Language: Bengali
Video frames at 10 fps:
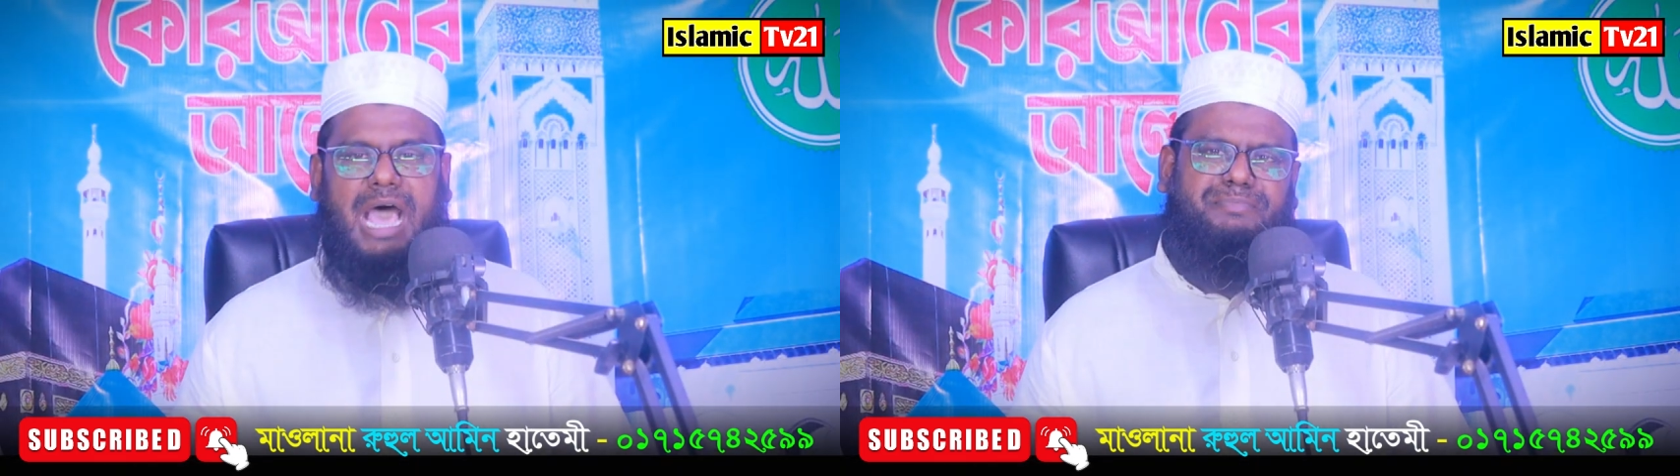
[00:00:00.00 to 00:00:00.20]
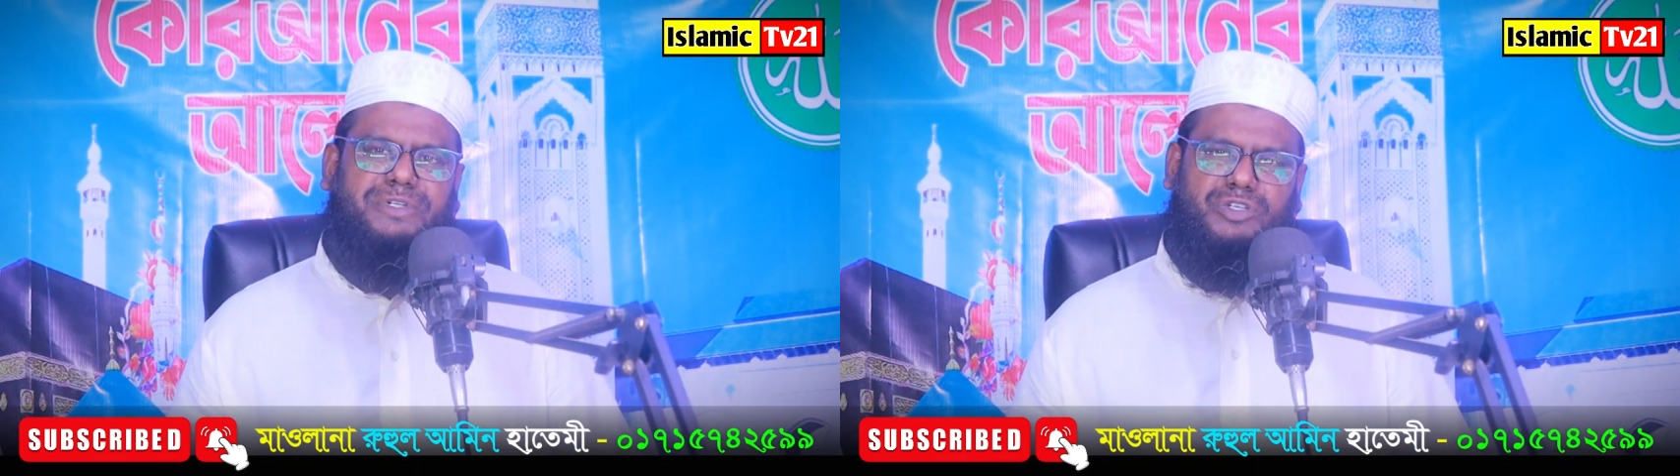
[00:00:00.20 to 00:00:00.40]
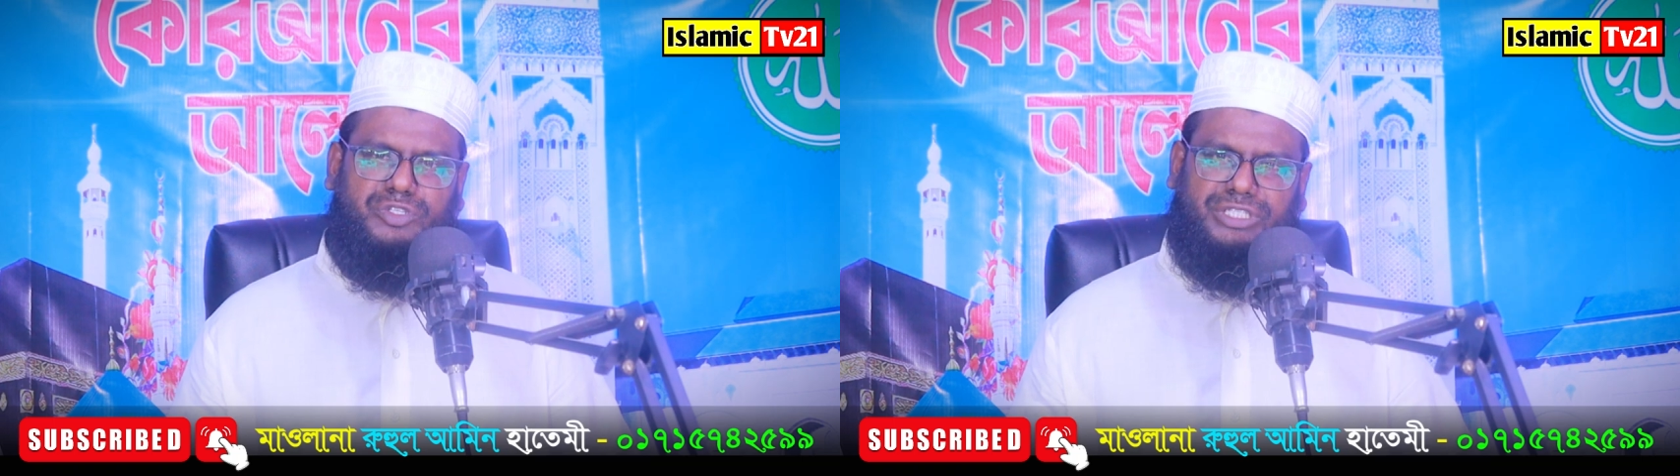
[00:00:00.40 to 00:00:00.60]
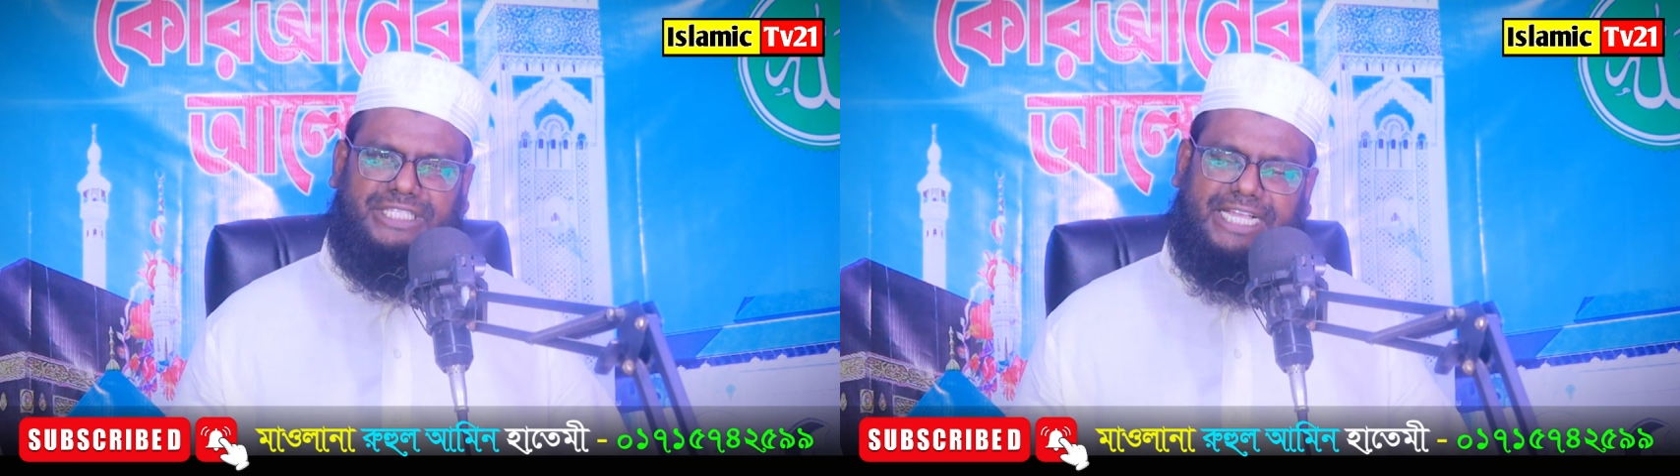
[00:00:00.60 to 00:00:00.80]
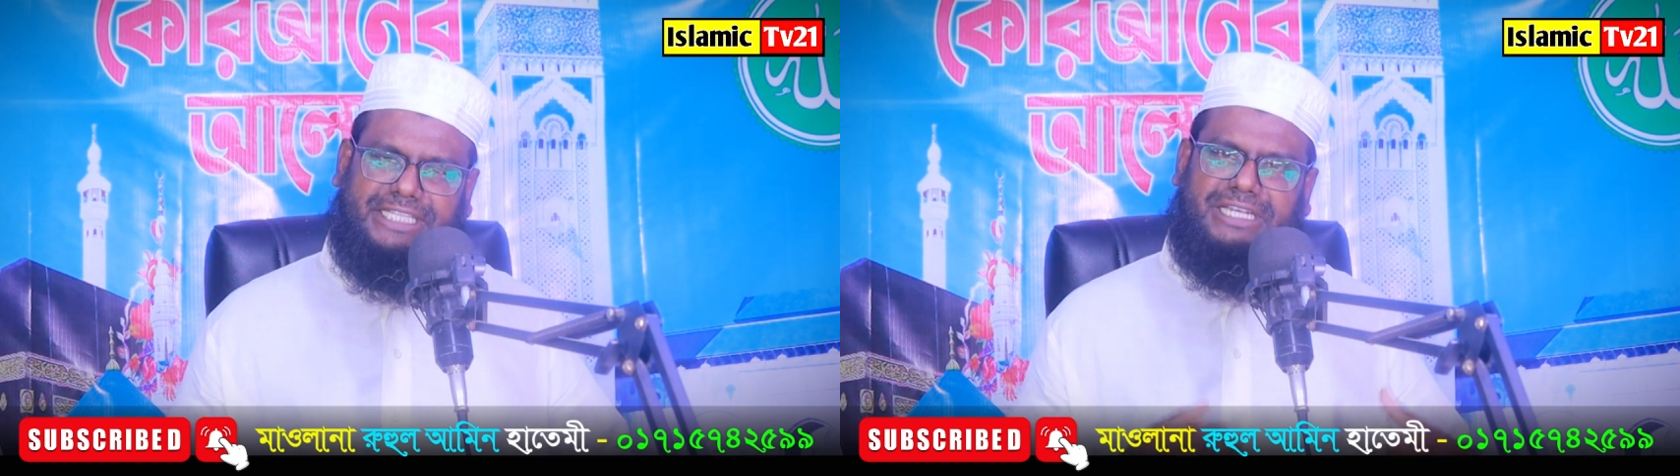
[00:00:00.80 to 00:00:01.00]
আপনিও
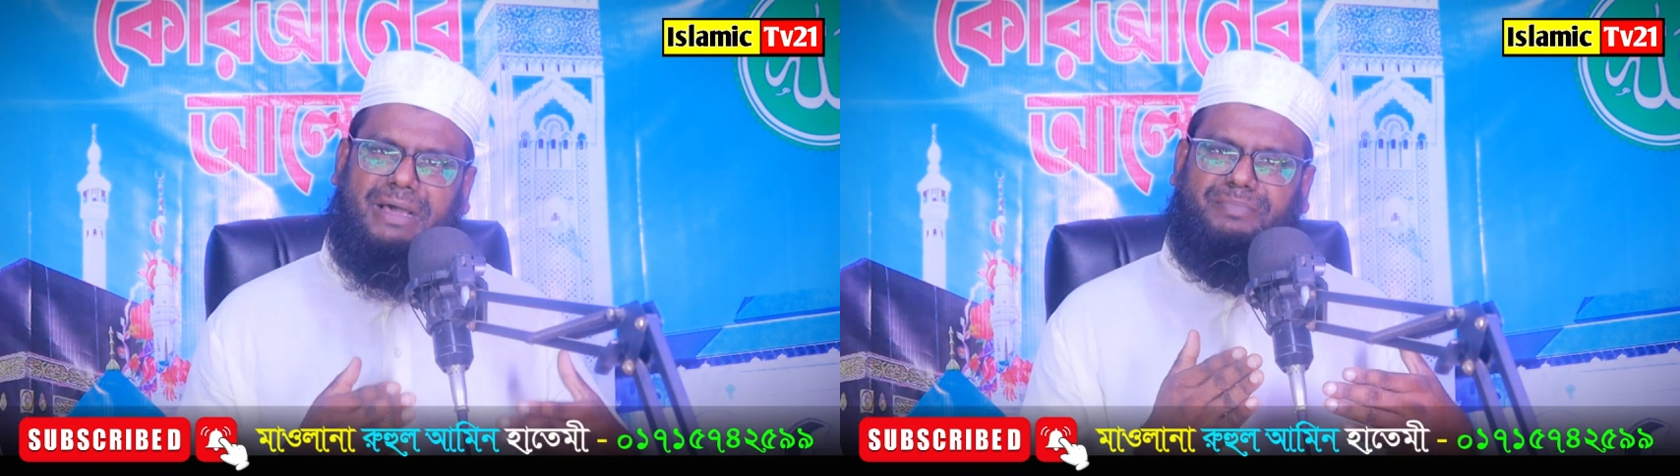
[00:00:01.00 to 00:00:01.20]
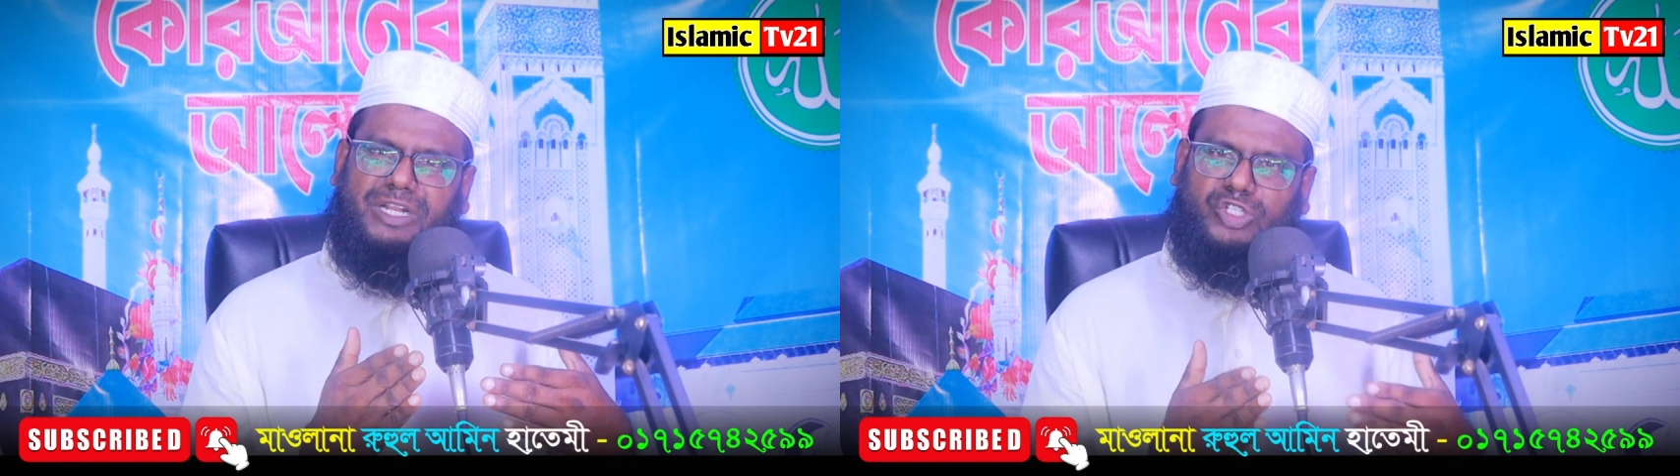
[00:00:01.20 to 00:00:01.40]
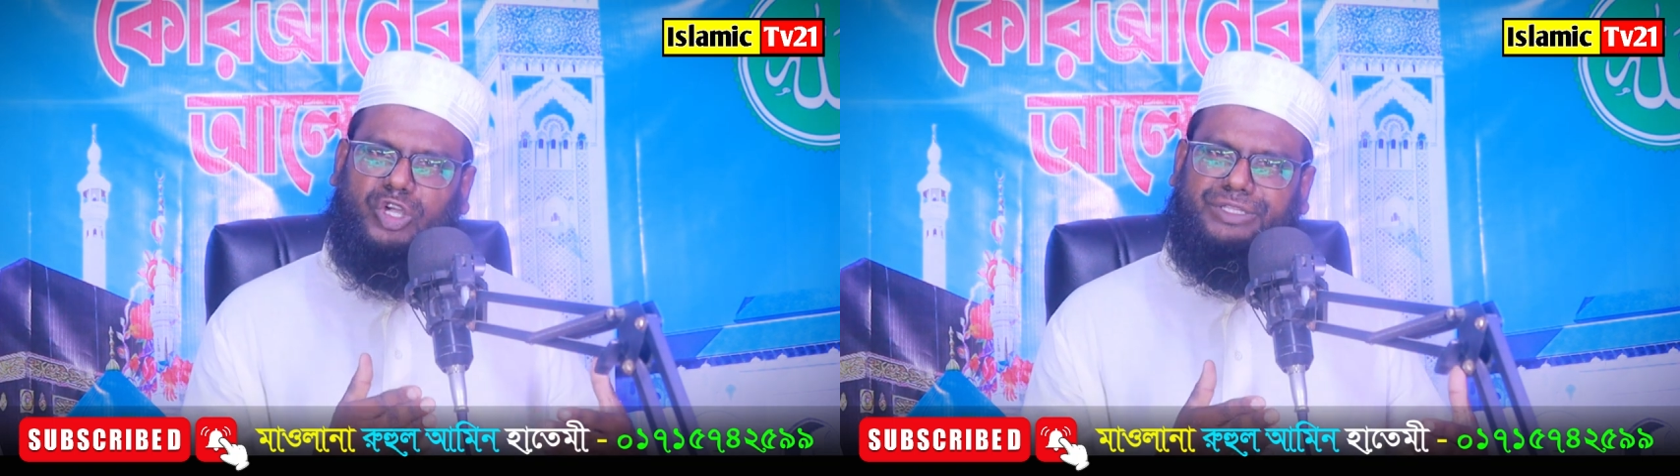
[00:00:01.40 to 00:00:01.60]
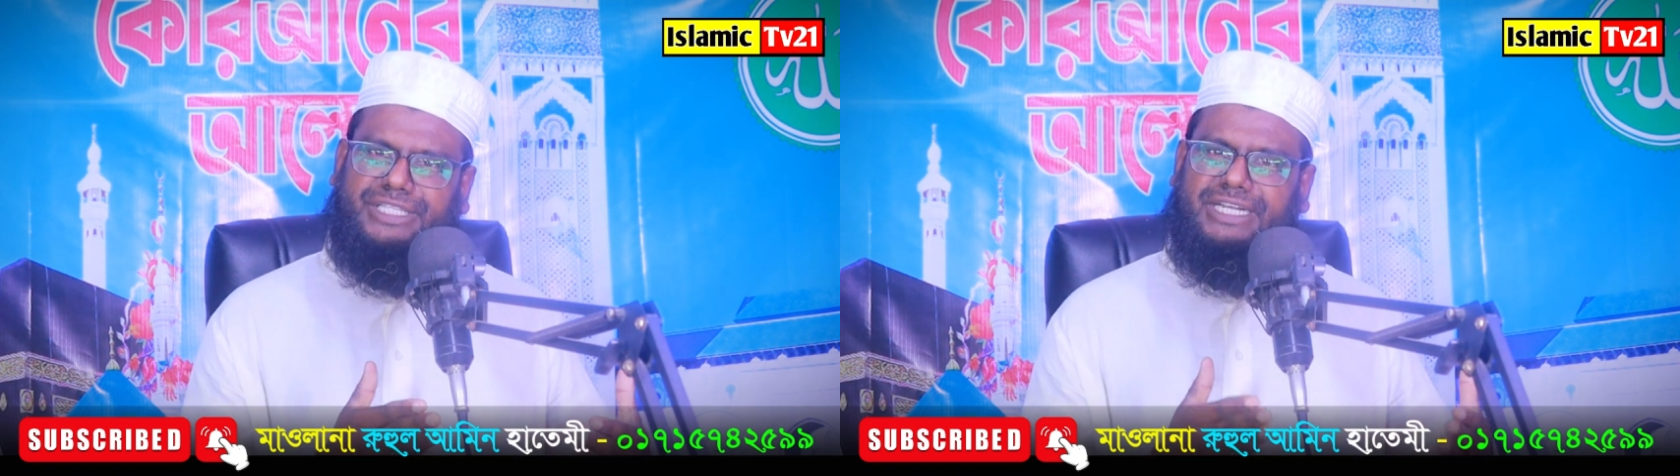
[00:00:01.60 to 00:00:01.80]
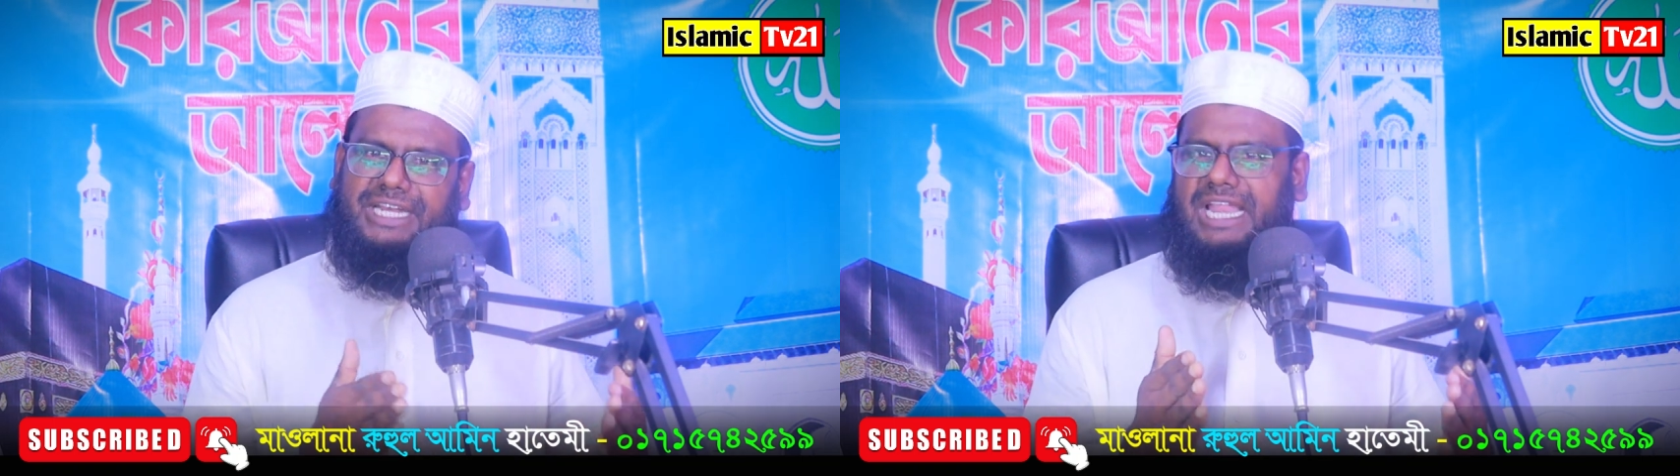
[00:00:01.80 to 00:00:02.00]
যদি দেখতেন আপনার
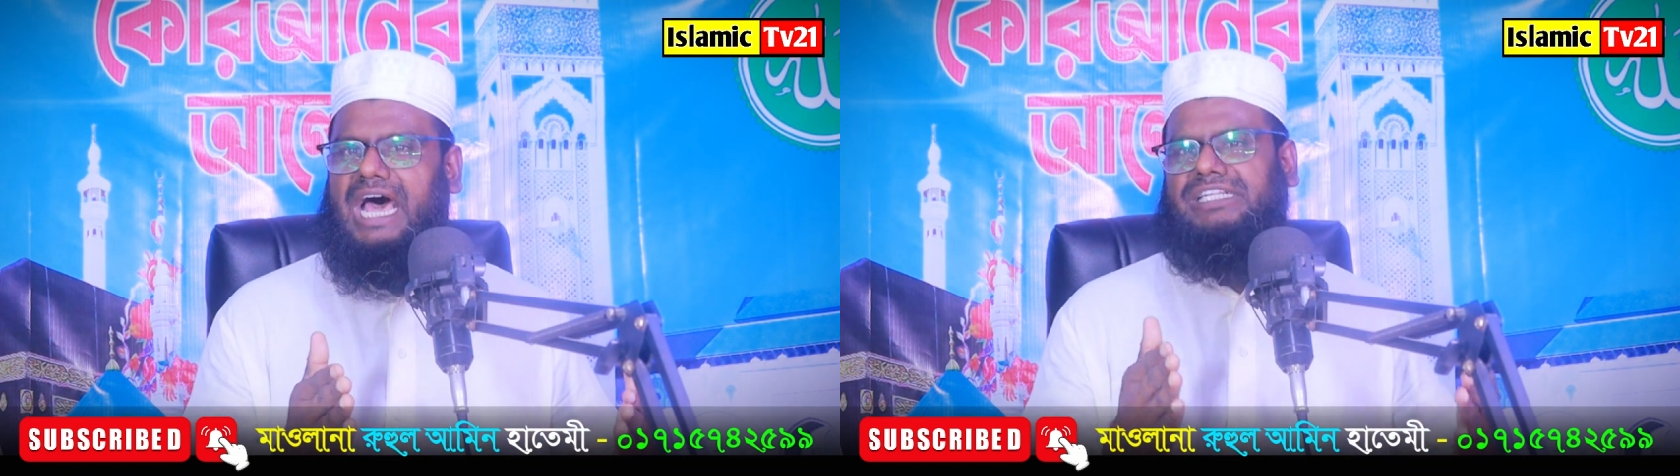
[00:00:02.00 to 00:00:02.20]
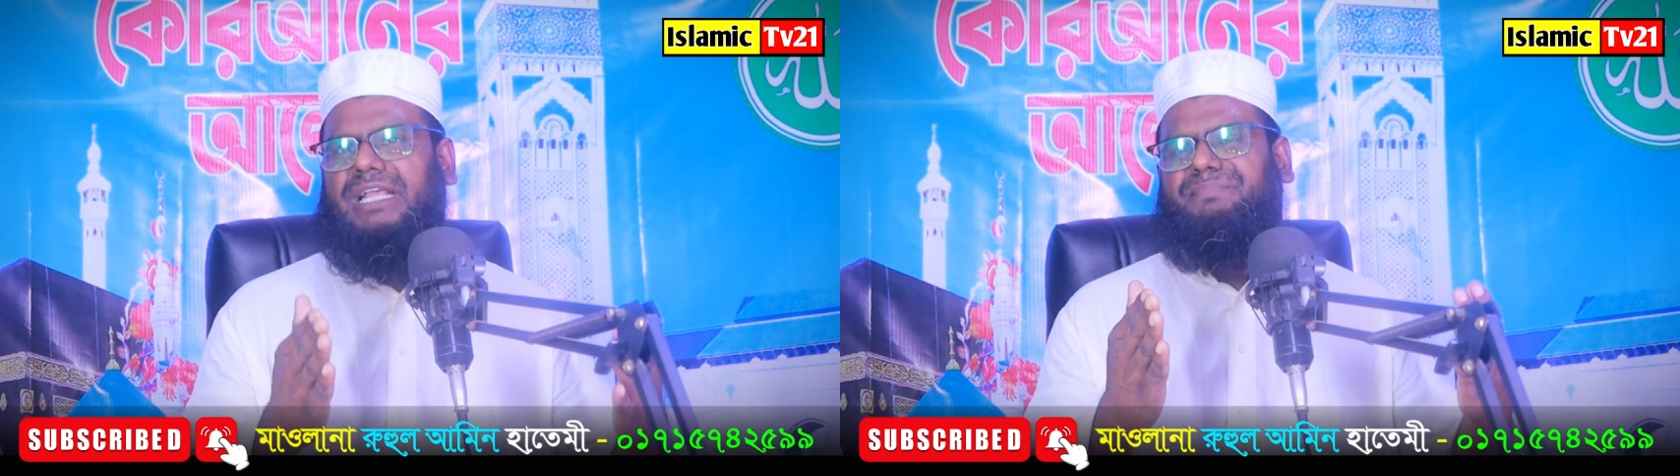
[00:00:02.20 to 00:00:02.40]
সন্তানের লাশ